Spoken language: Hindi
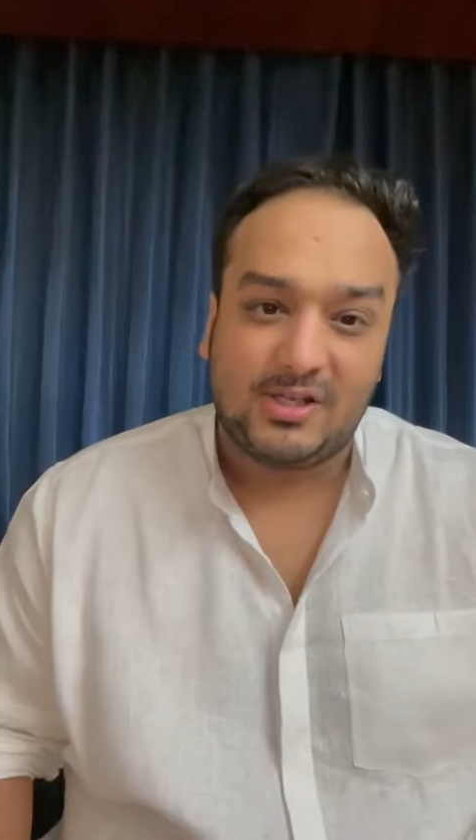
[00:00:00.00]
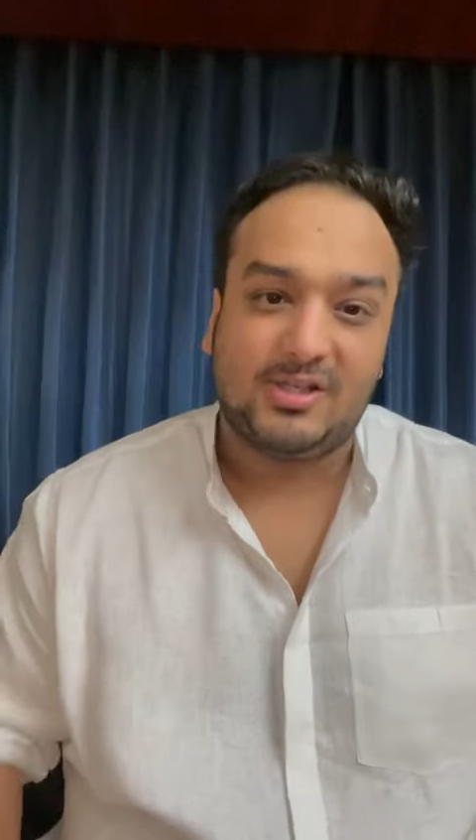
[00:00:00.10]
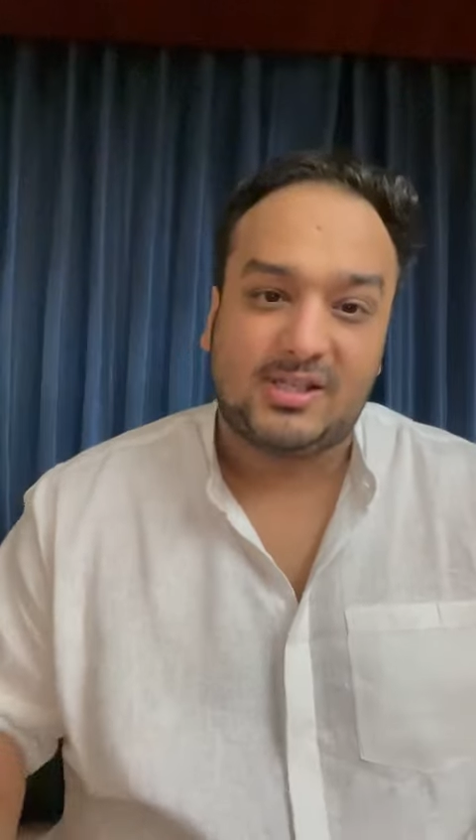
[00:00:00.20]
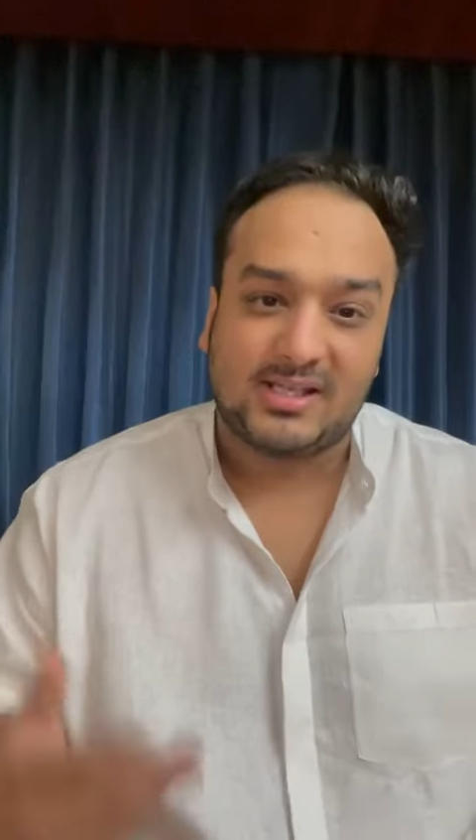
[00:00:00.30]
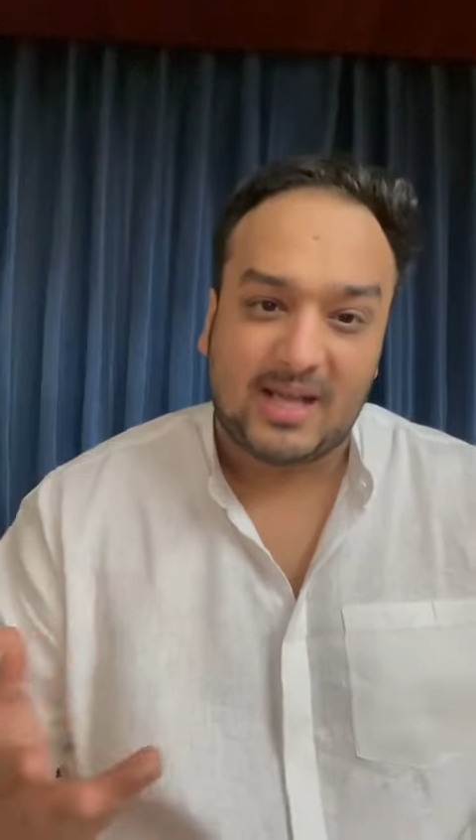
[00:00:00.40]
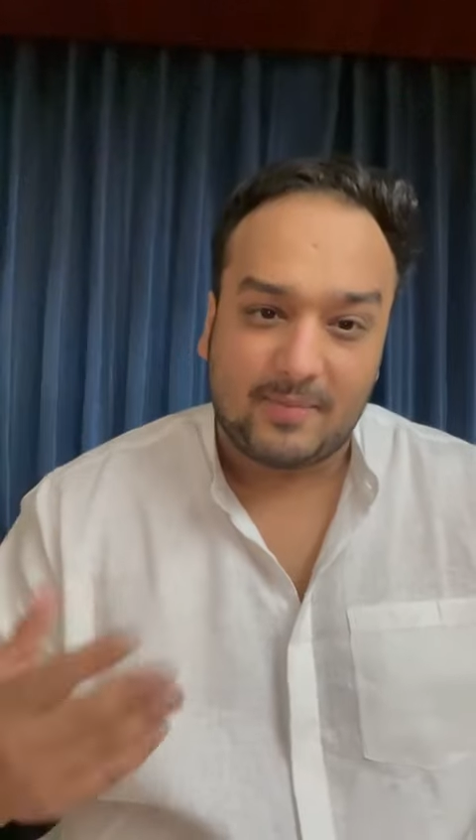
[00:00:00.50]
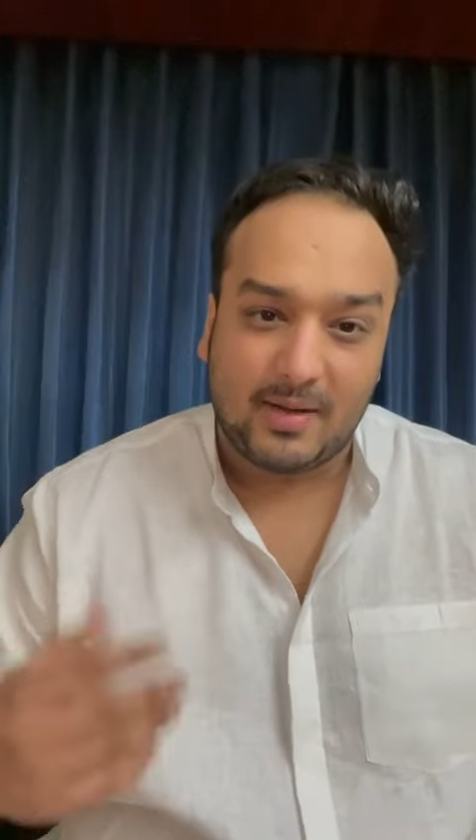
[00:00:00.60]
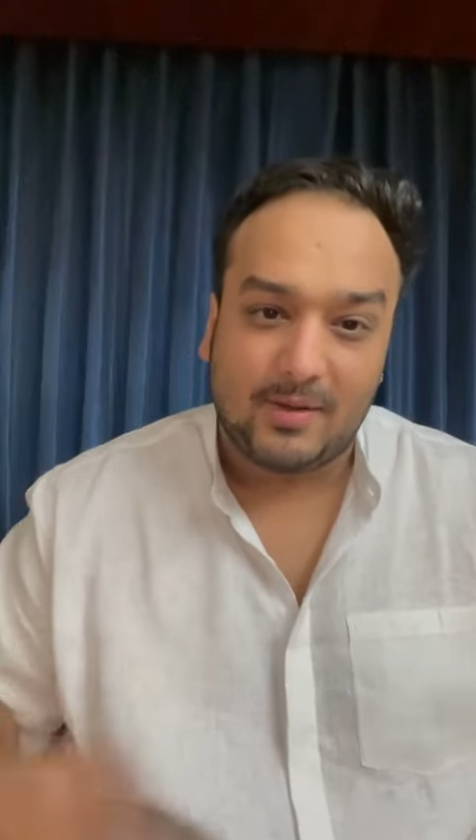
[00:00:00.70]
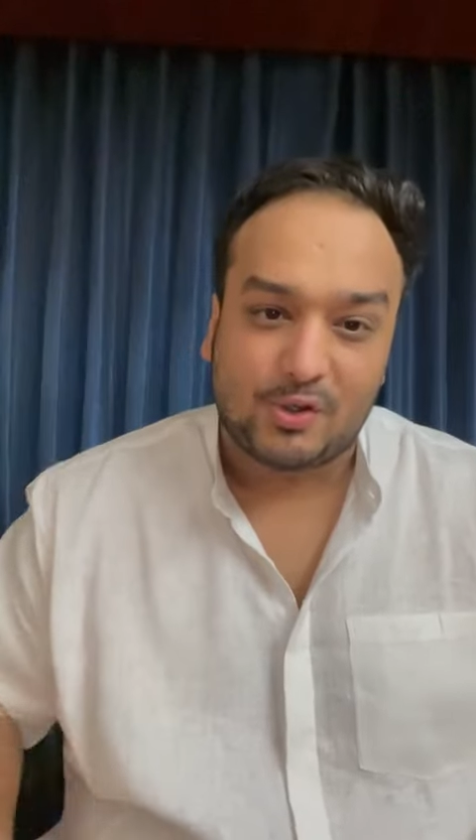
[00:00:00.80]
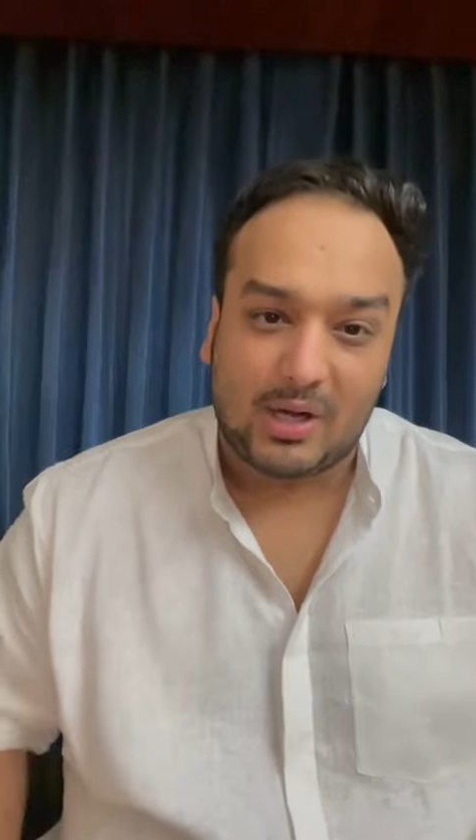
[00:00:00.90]
जी जिसके सामने
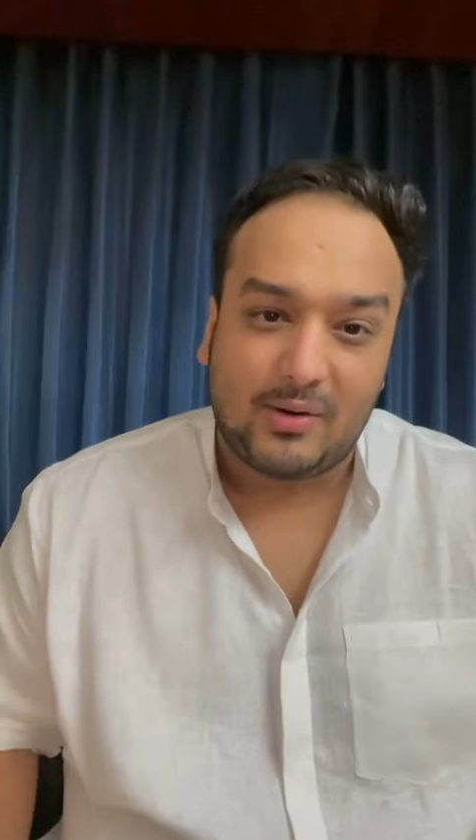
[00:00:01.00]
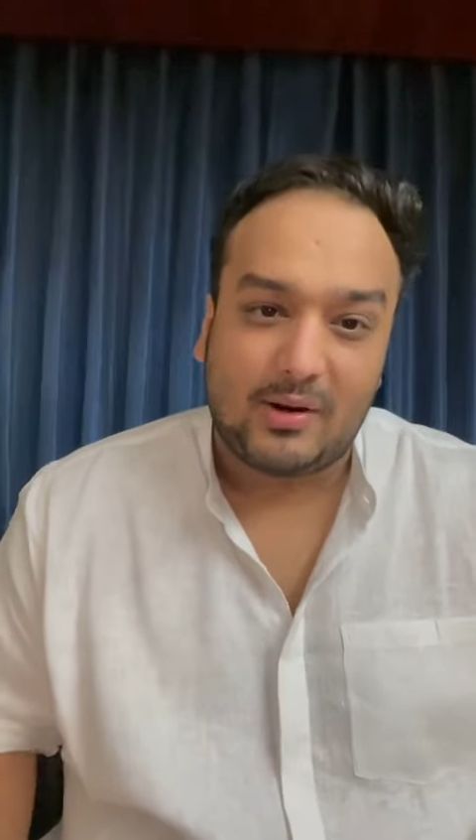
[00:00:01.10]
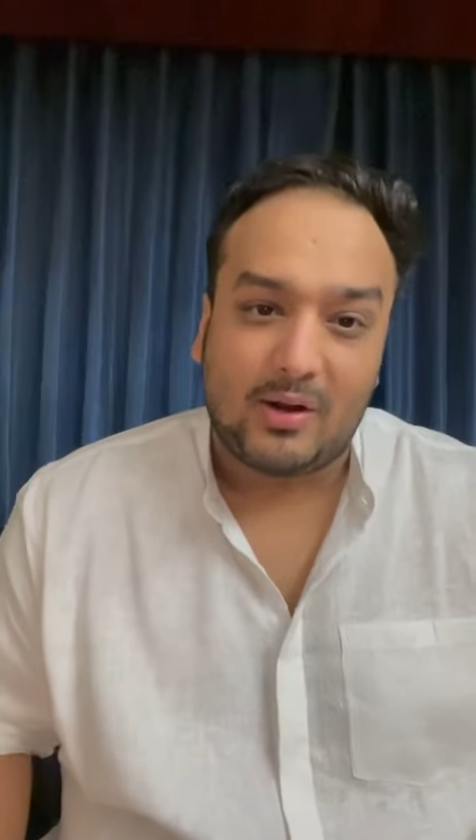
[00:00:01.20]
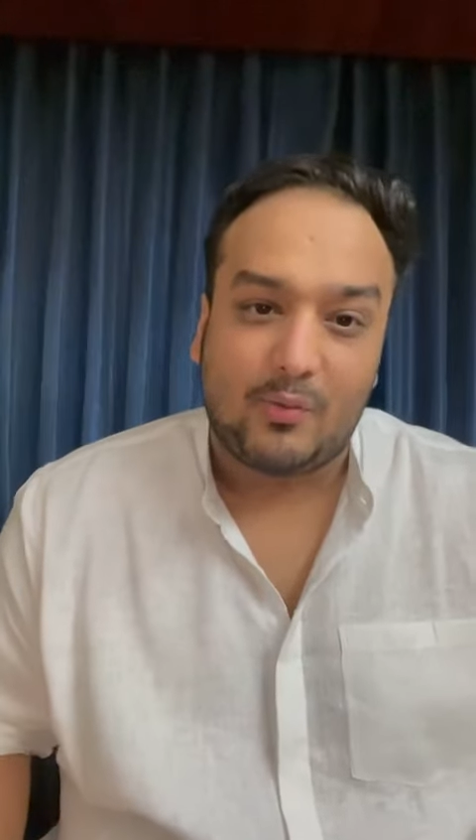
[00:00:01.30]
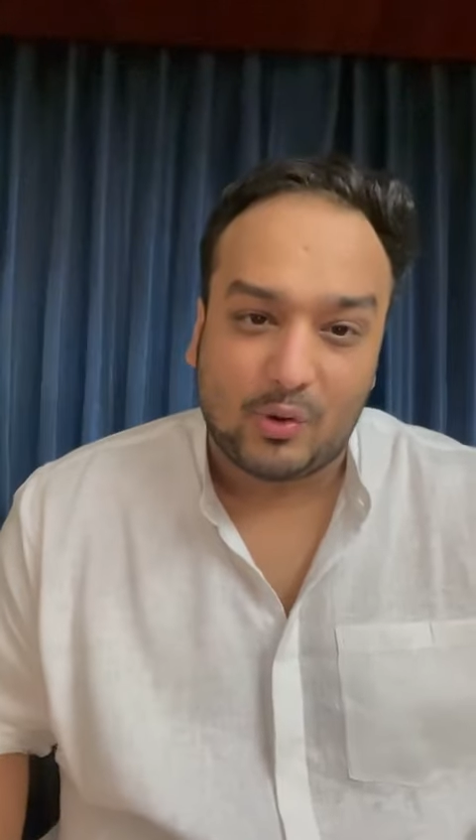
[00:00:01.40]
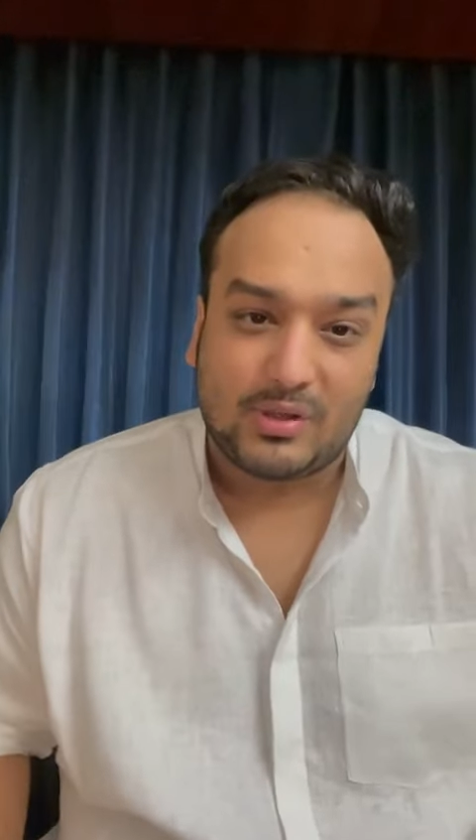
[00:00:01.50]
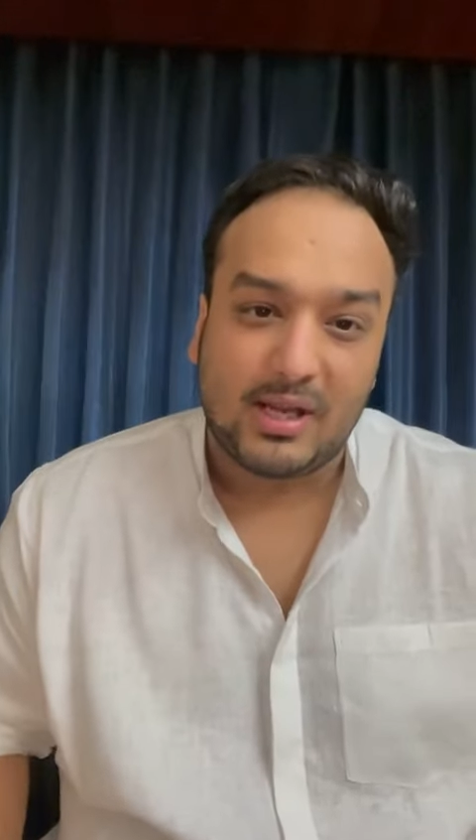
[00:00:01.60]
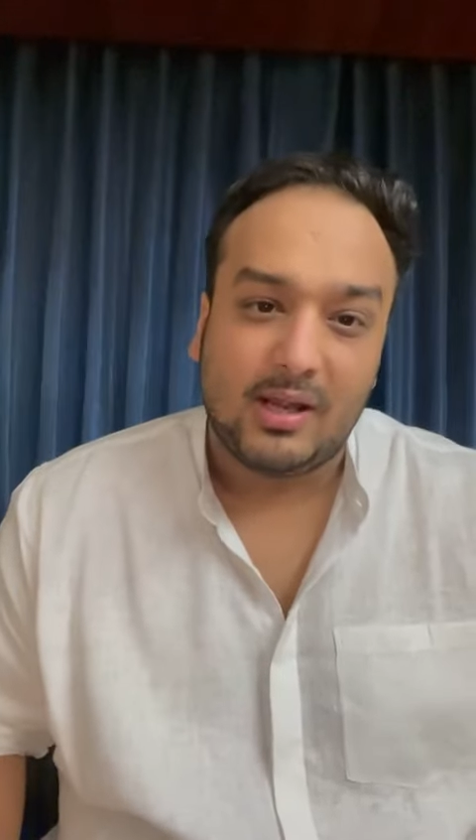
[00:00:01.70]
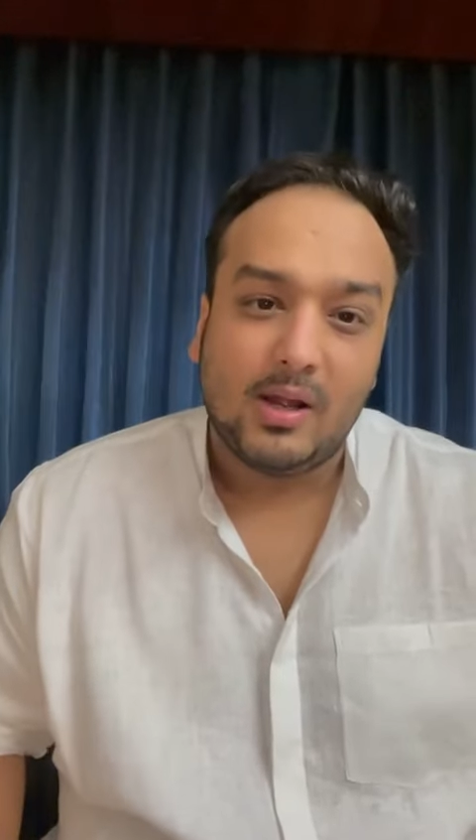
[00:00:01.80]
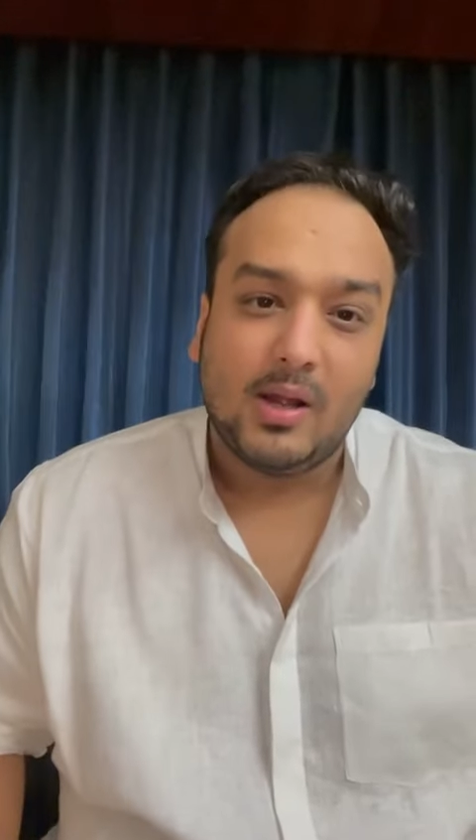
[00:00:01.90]
मैं चुनाव लड़ा वो थे